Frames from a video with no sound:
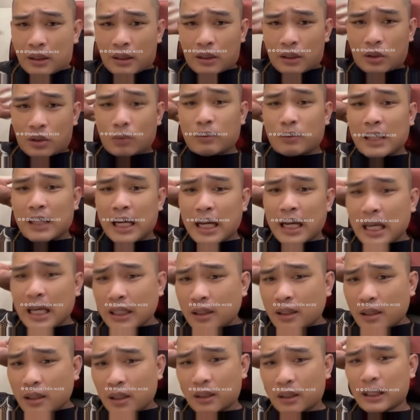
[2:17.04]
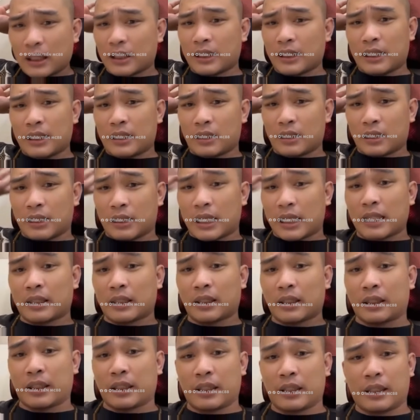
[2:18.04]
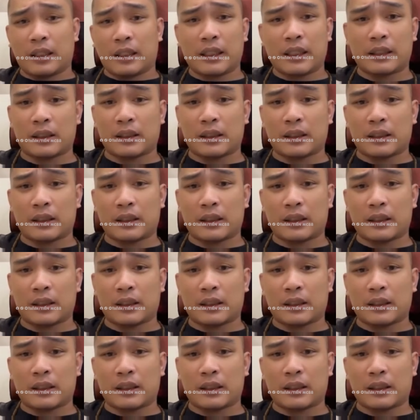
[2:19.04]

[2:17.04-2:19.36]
chúng ta thường nhắc đến cái thời kỳ lịch